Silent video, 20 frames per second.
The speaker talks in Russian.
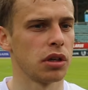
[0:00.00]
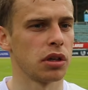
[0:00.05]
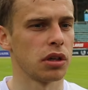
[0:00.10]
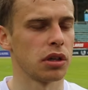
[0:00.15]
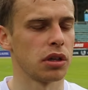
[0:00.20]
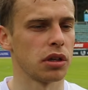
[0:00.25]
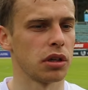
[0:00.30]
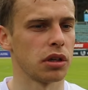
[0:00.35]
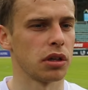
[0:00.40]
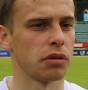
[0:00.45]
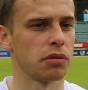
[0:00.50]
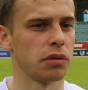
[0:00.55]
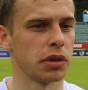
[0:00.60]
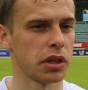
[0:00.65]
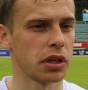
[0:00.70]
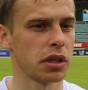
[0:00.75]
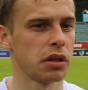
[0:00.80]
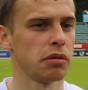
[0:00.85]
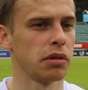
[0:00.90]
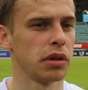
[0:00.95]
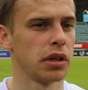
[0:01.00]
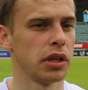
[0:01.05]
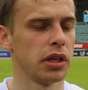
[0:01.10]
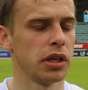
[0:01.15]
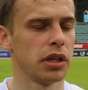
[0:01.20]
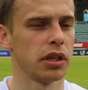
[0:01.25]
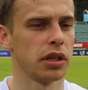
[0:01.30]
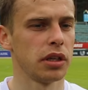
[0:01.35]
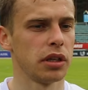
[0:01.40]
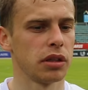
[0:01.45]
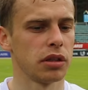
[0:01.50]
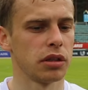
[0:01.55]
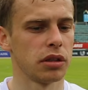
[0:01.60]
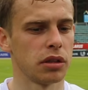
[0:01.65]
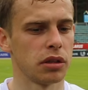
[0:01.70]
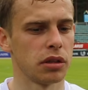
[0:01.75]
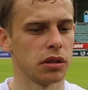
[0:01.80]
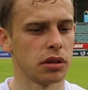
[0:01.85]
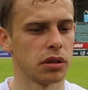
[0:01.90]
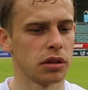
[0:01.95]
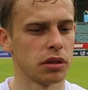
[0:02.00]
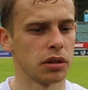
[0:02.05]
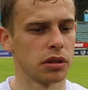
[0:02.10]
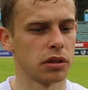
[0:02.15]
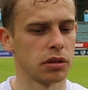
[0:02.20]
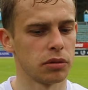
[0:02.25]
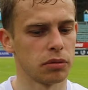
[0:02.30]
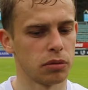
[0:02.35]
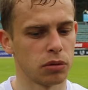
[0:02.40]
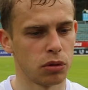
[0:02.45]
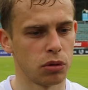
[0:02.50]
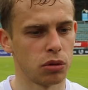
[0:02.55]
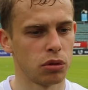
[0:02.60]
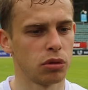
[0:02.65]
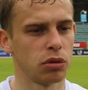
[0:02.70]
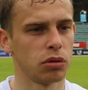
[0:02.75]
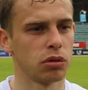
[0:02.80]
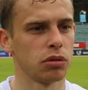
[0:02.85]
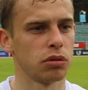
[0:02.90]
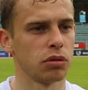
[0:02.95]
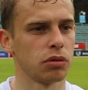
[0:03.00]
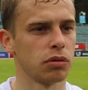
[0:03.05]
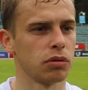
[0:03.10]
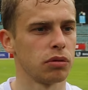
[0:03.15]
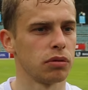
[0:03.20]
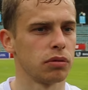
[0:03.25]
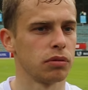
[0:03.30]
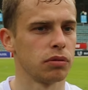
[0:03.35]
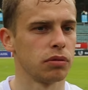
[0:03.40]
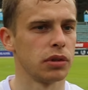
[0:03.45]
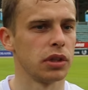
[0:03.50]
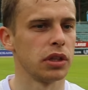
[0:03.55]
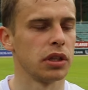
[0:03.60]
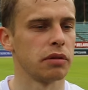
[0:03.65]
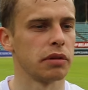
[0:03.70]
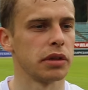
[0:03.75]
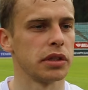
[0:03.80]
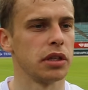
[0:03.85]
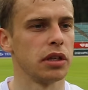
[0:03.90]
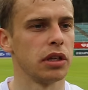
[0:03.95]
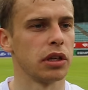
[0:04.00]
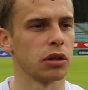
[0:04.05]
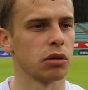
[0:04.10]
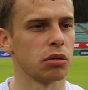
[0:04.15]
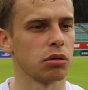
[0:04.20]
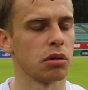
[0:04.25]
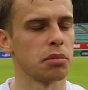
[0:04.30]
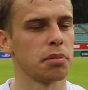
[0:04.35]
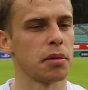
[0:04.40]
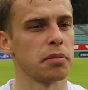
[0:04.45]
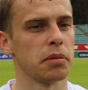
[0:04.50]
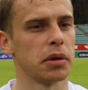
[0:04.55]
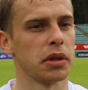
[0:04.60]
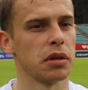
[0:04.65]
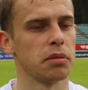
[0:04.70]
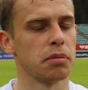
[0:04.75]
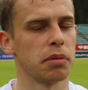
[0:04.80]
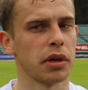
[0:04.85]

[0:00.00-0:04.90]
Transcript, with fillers: э, выигрывали, э, но не доводили игру до победы.